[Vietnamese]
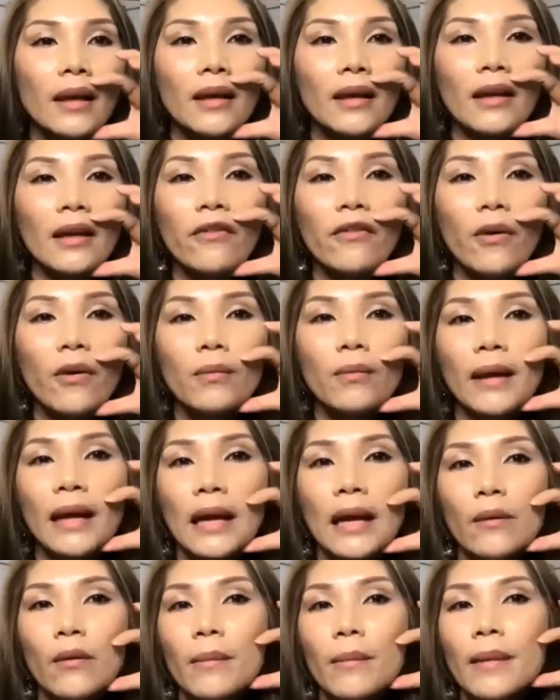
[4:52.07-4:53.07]
cái vùng
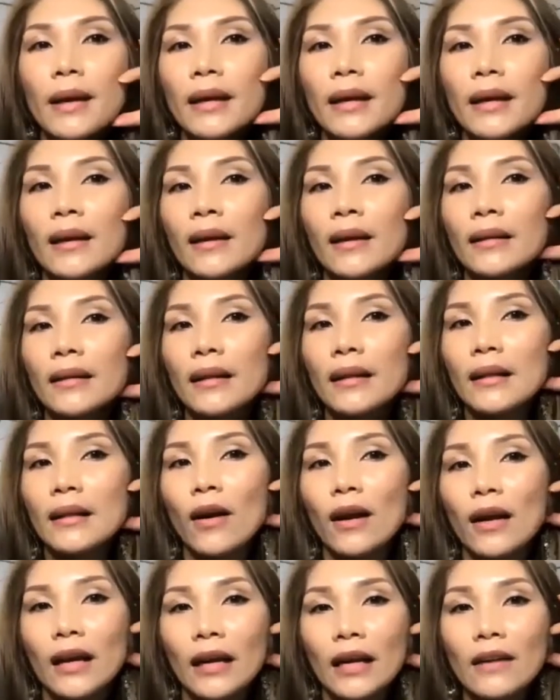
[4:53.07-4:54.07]
này của mình
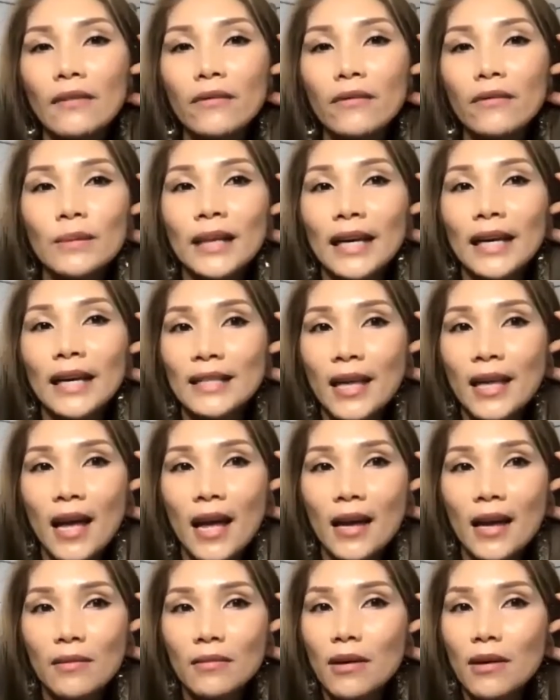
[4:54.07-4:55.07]
gọi là cái vùng chảy
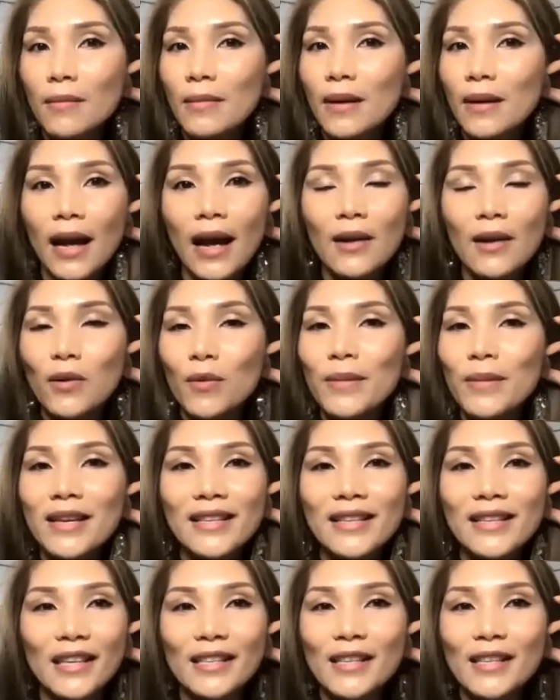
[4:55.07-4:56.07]
xệ đúng không ạ ai cũng bị
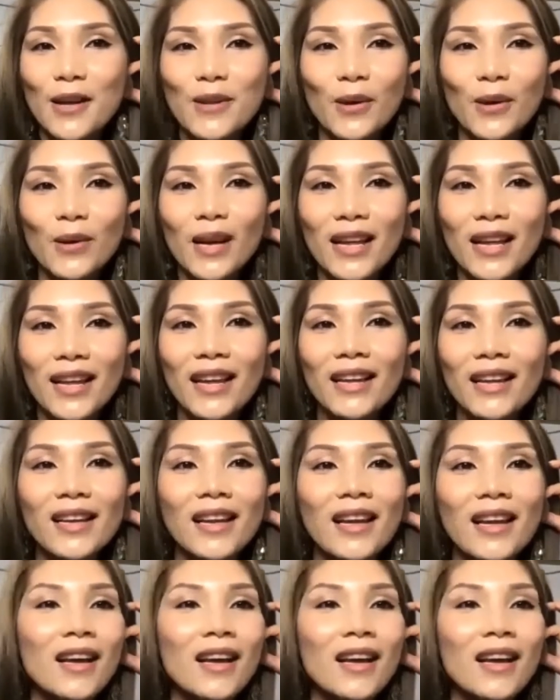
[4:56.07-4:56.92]
chảy xệ chỗ này hết